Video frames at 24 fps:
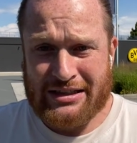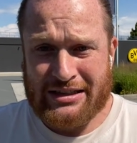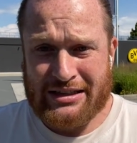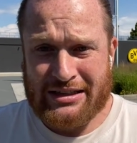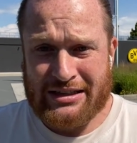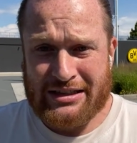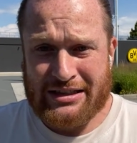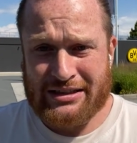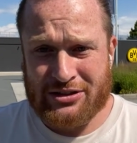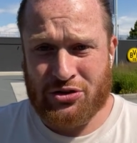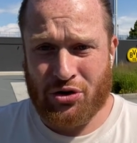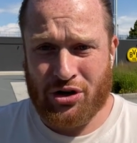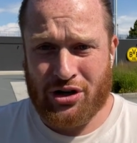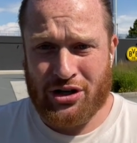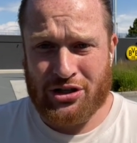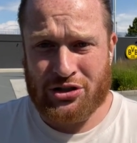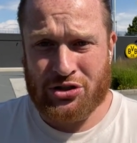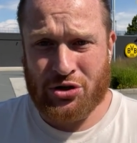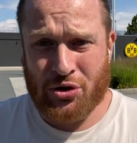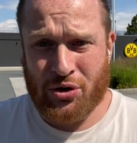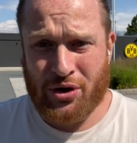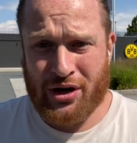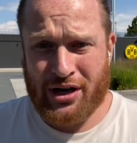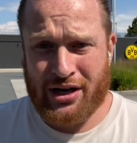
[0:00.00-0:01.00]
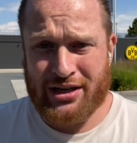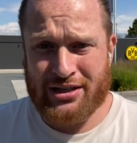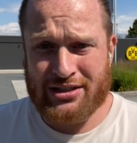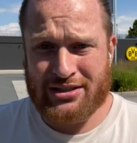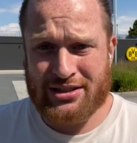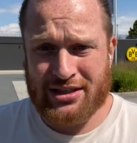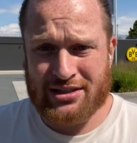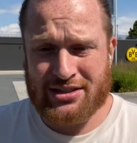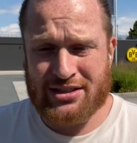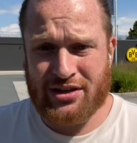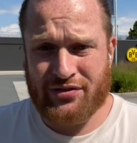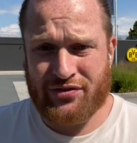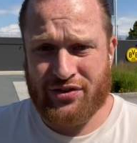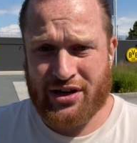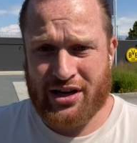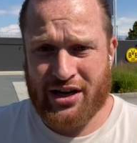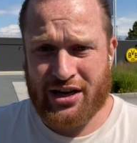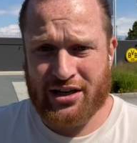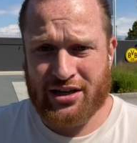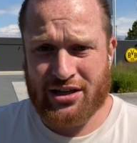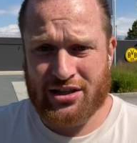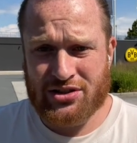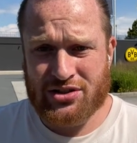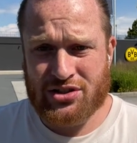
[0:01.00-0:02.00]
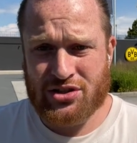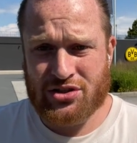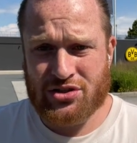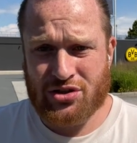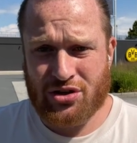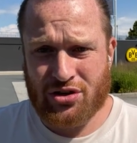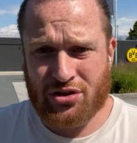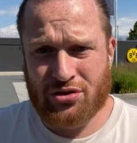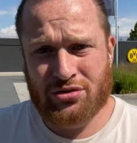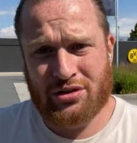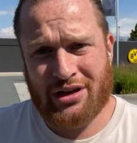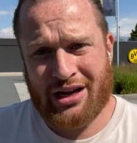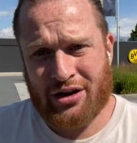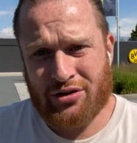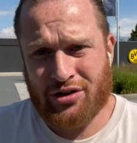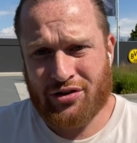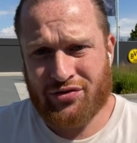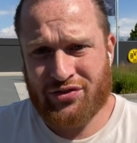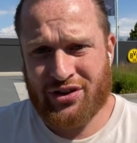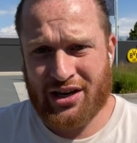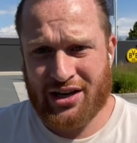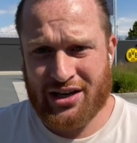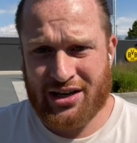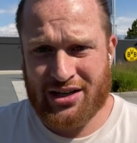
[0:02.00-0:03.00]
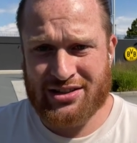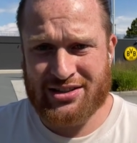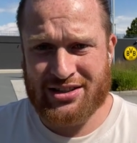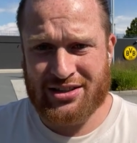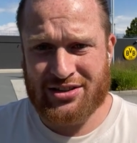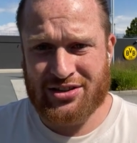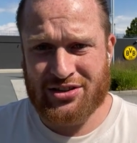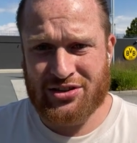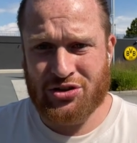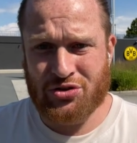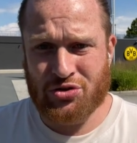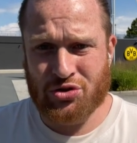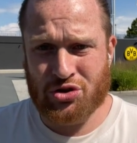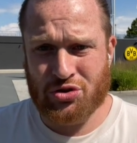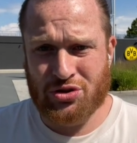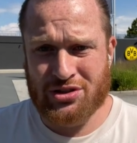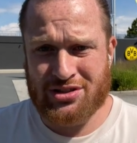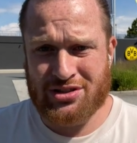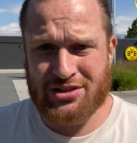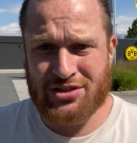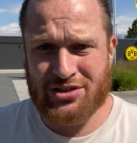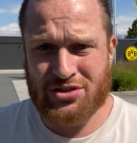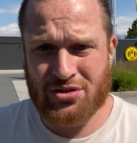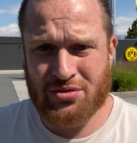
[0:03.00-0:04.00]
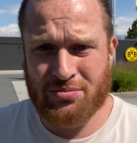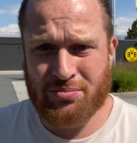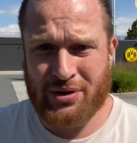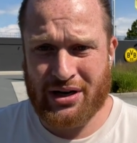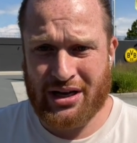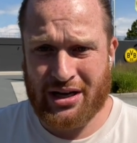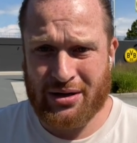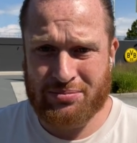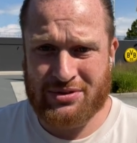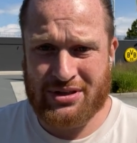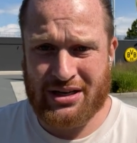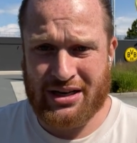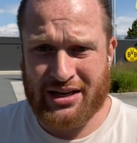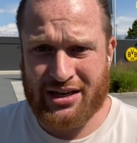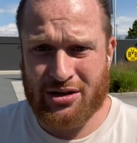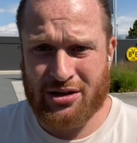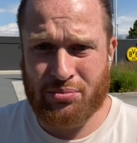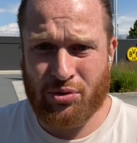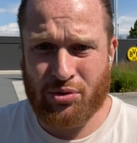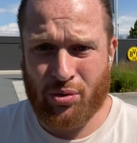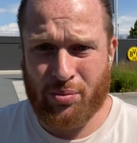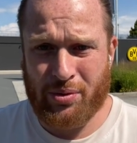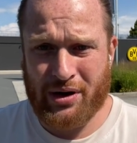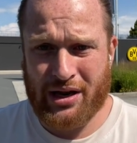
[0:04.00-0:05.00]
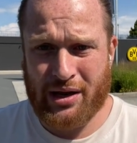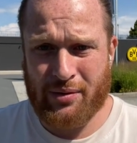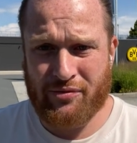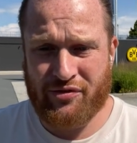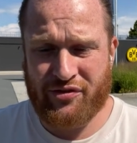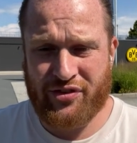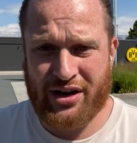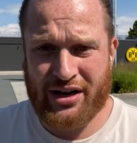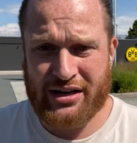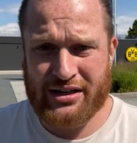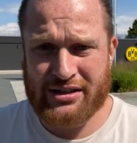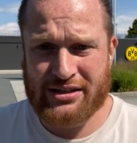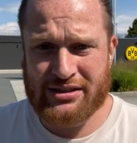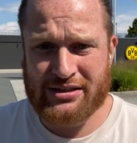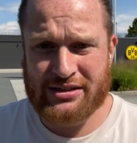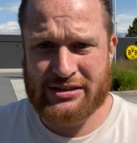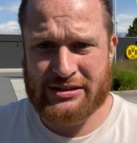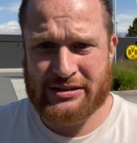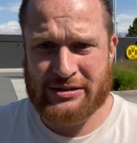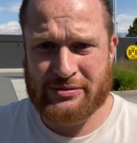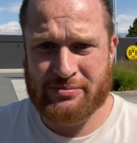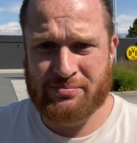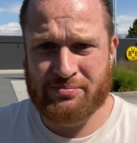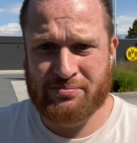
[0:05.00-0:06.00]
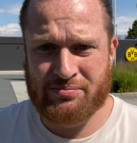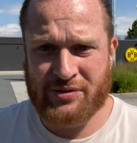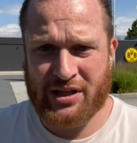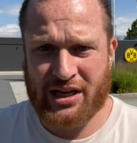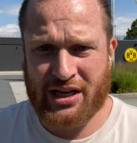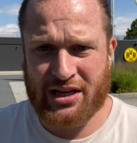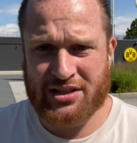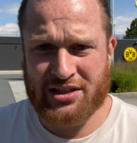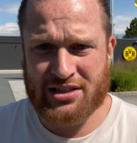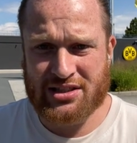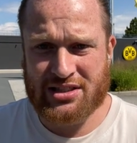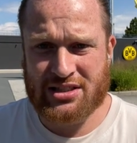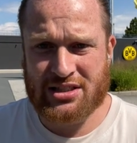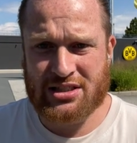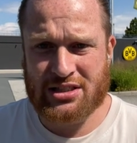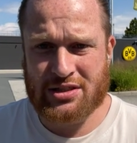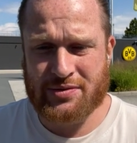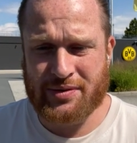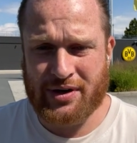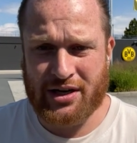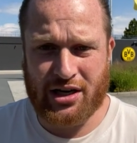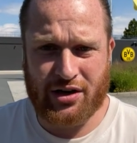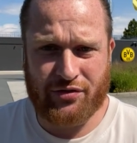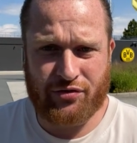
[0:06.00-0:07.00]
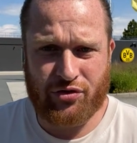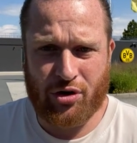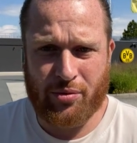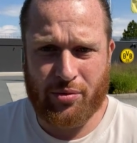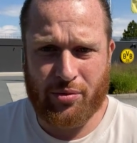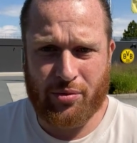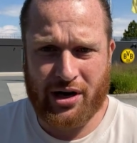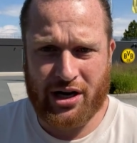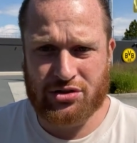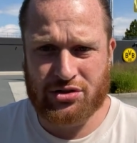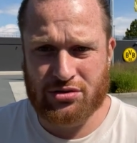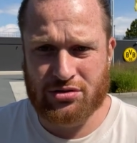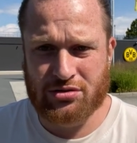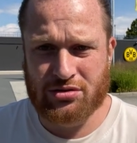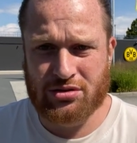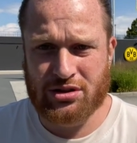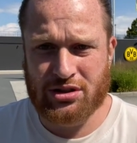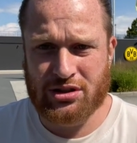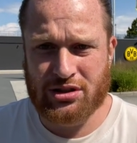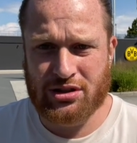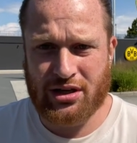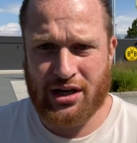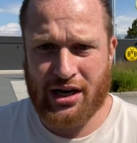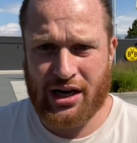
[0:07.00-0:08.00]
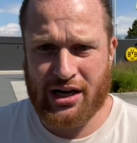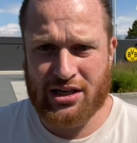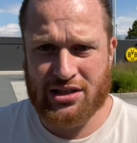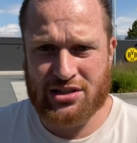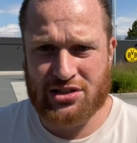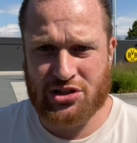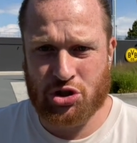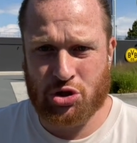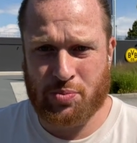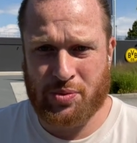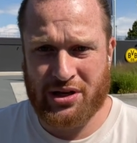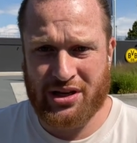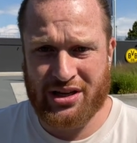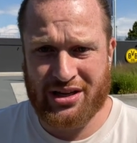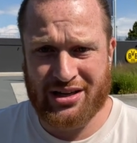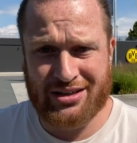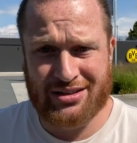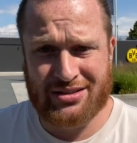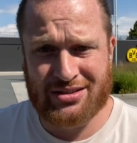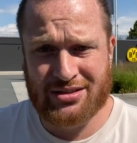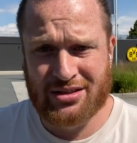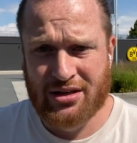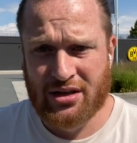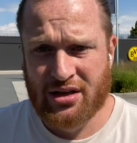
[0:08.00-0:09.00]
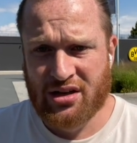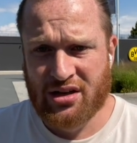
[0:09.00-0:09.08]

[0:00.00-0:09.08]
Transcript: äh, deutlich höher liegt als in der vergangenen Saison. Ja, und auf der anderen Seite Nico Schulz ist und bleibt leider ein Problemfall. Ähm, er hat jetzt zwar in der Vorbereitung äh, alles gespielt,